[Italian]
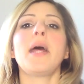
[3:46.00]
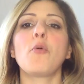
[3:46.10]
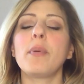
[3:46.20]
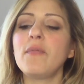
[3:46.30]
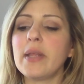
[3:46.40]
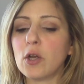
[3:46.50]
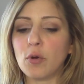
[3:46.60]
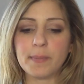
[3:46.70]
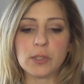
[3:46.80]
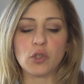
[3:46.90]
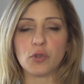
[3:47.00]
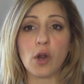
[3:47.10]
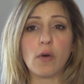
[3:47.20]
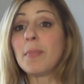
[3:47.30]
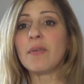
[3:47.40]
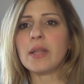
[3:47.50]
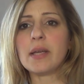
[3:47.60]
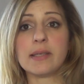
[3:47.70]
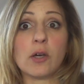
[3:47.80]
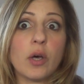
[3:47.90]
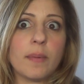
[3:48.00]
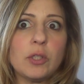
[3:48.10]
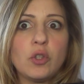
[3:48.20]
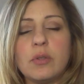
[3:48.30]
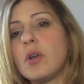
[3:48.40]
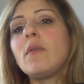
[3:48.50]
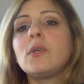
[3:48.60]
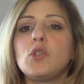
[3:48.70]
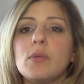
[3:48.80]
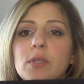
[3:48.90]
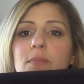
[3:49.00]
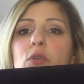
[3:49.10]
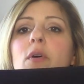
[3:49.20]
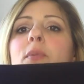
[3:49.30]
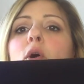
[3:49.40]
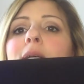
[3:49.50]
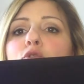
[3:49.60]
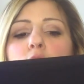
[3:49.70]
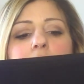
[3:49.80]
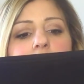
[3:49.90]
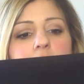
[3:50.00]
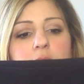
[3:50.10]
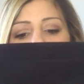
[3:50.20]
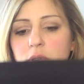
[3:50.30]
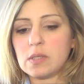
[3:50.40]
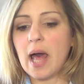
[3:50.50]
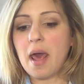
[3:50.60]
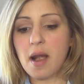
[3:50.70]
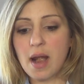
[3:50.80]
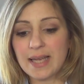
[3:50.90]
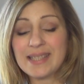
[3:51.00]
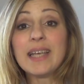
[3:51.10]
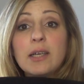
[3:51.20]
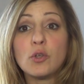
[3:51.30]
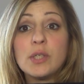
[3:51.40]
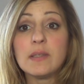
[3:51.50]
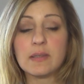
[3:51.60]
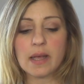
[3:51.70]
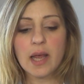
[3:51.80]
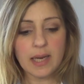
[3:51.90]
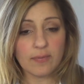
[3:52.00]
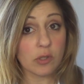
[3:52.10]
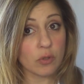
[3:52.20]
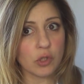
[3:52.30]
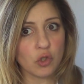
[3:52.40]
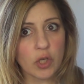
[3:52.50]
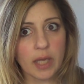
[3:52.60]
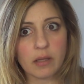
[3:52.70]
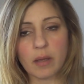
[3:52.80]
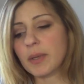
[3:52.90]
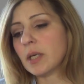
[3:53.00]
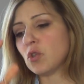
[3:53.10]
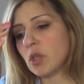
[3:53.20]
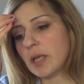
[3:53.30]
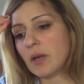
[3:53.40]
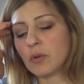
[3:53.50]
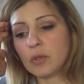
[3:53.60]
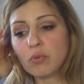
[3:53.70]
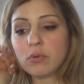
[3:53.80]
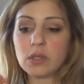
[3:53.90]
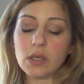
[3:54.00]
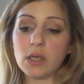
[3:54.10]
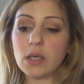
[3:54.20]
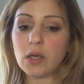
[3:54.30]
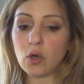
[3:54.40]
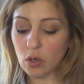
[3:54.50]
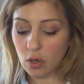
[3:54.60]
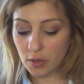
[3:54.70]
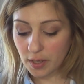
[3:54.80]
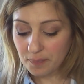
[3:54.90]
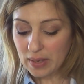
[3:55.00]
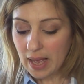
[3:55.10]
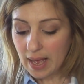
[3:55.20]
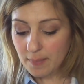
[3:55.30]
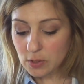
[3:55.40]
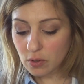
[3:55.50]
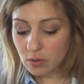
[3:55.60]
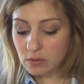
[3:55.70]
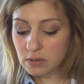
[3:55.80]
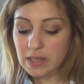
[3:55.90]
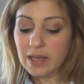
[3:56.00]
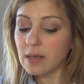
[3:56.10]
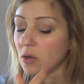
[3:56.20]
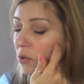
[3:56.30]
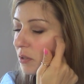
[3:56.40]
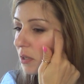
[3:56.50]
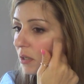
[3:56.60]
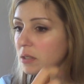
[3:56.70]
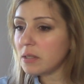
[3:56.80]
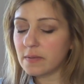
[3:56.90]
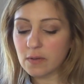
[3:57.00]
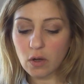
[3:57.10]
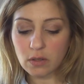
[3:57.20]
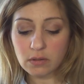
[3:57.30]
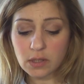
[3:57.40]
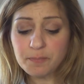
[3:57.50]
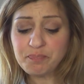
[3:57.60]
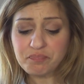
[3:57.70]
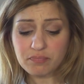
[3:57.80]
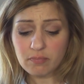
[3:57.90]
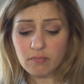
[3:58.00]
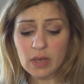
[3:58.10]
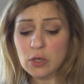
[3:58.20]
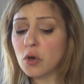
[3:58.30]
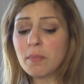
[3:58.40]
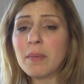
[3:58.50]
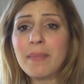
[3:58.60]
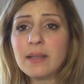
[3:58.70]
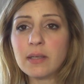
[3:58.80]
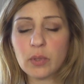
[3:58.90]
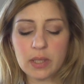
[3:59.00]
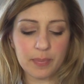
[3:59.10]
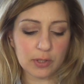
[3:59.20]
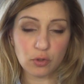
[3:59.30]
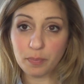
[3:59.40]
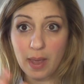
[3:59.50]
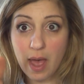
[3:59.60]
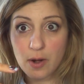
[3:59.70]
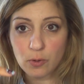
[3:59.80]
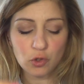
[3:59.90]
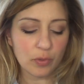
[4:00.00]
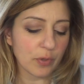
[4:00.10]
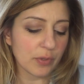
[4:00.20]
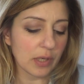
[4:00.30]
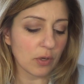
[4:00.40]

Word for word: nero per vedere come mi ci trovo per vedere se ancora mi ci trovo diciamo se mi trovo a mio agio ad indossarle se così sarà ne farò incetta perché ce n'erano di tutti i colori e mi sono costate con eh, gli sconti normalmente quindi a prezzo pieno diciamo così